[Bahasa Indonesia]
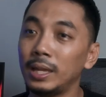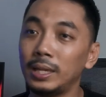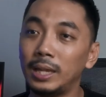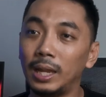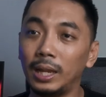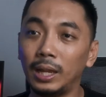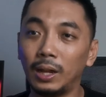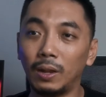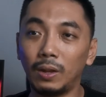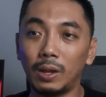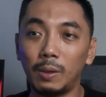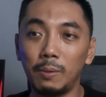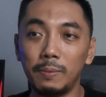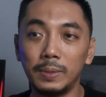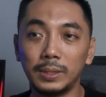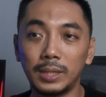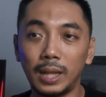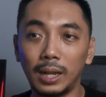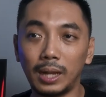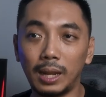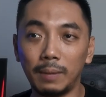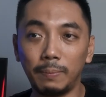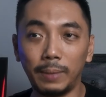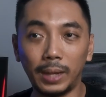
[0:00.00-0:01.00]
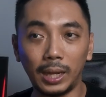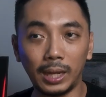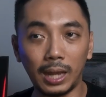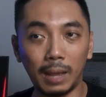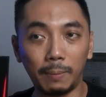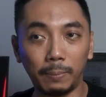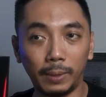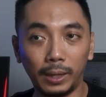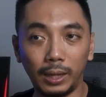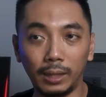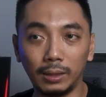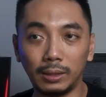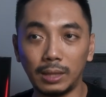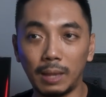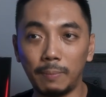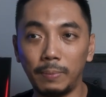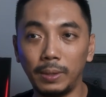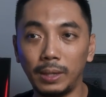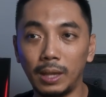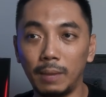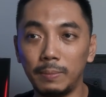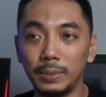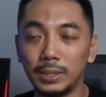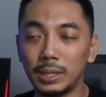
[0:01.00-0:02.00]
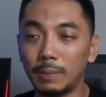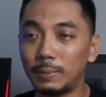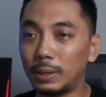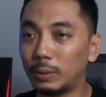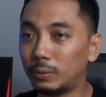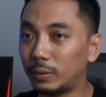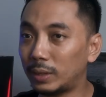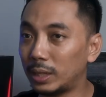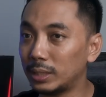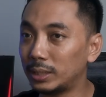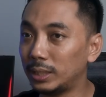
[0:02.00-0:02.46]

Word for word: Jadi kalau kamu misalkan pengen upgrade tapi nggak bisa melakukan